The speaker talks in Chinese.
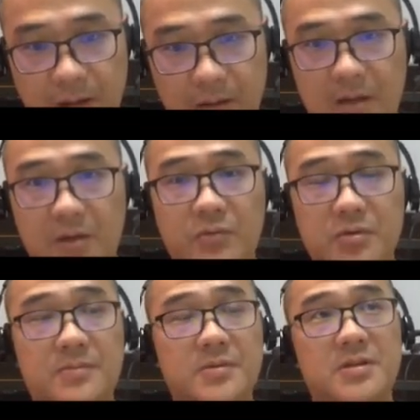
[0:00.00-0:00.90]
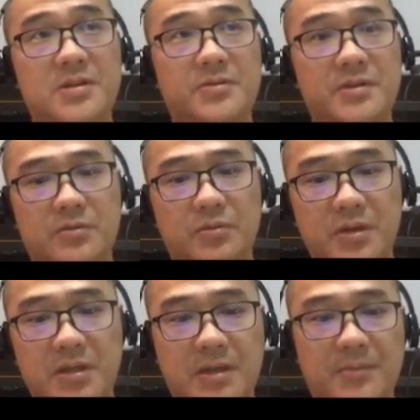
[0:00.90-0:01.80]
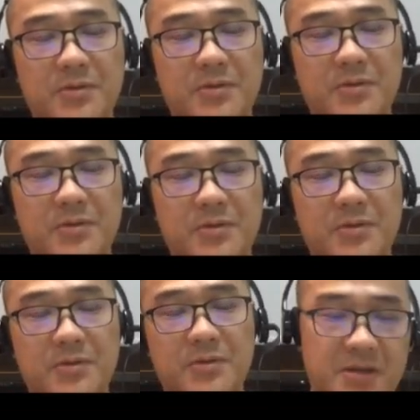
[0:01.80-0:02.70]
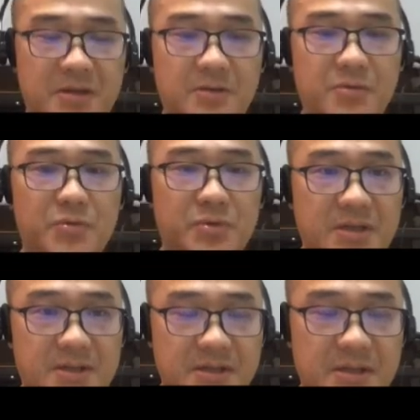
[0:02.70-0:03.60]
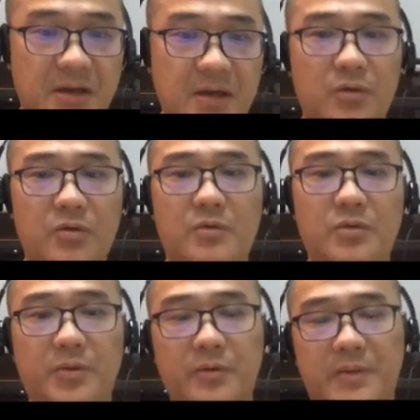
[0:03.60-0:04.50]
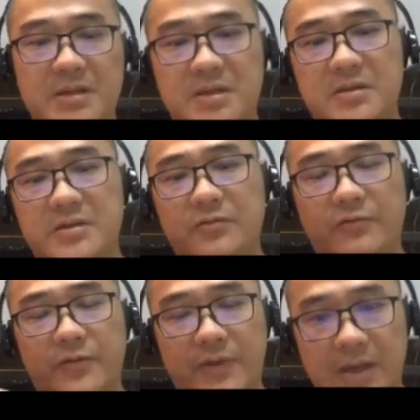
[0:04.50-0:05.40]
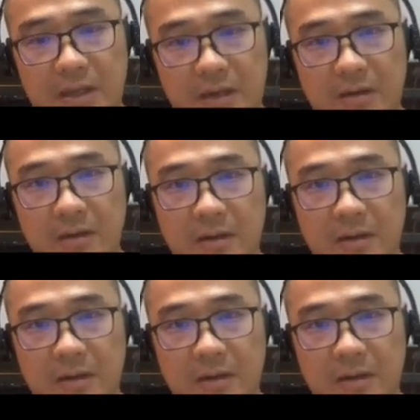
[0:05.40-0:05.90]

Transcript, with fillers: 那客户是不是基于这种推荐，他们就愿意选这一批人去做这个事情呢？会愿不愿意把这些任务分发给他呢？